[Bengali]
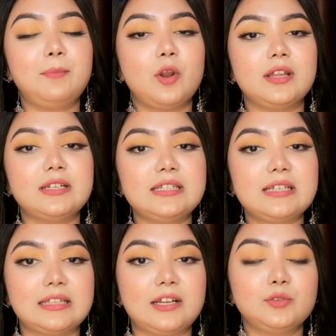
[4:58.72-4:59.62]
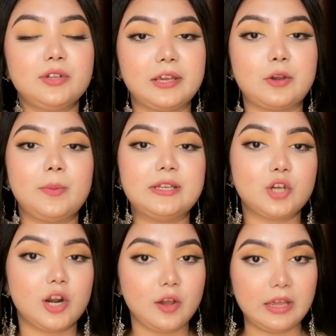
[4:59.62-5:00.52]
প্রোডাক্টটি সাধারণত
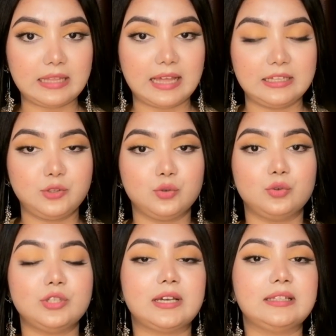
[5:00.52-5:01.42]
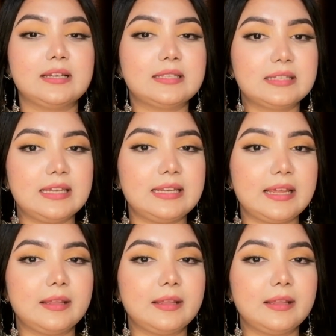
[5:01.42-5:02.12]
রেকমেন্ড করা হয় তাদের জন্য যাদের স্কিনে